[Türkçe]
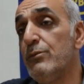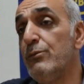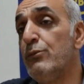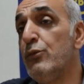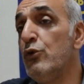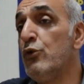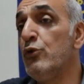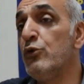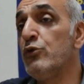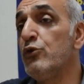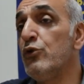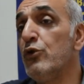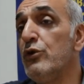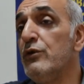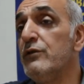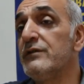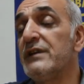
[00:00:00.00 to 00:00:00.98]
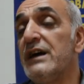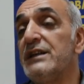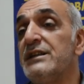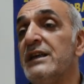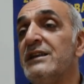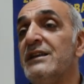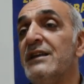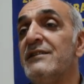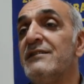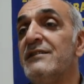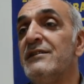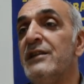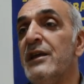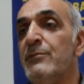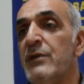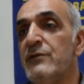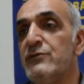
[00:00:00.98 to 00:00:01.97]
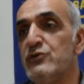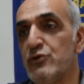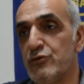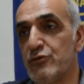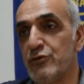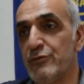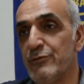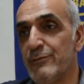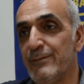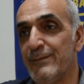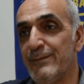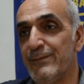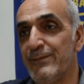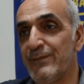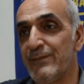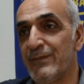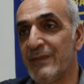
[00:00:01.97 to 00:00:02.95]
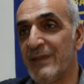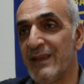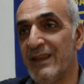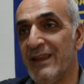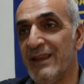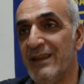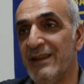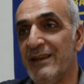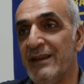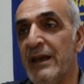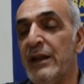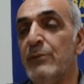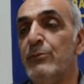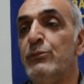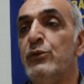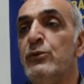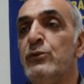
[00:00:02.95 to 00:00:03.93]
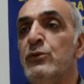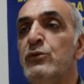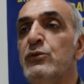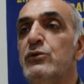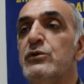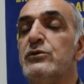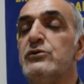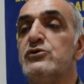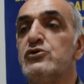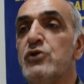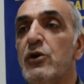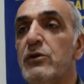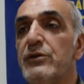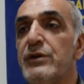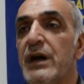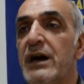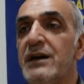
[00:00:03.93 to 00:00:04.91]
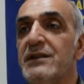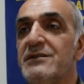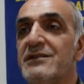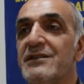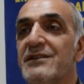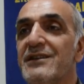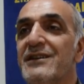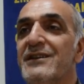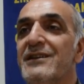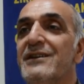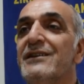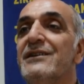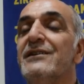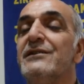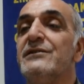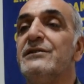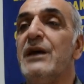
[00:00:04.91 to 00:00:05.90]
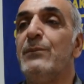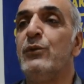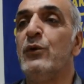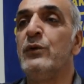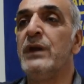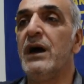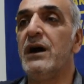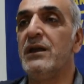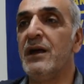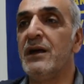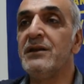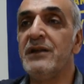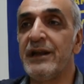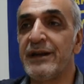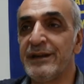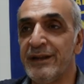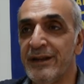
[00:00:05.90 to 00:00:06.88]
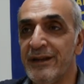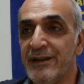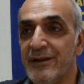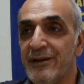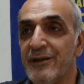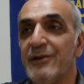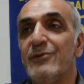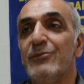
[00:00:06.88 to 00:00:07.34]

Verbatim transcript: bu öngörü zaten kendisinde mevcut. Yani bunu çok rahat deponi alanlarını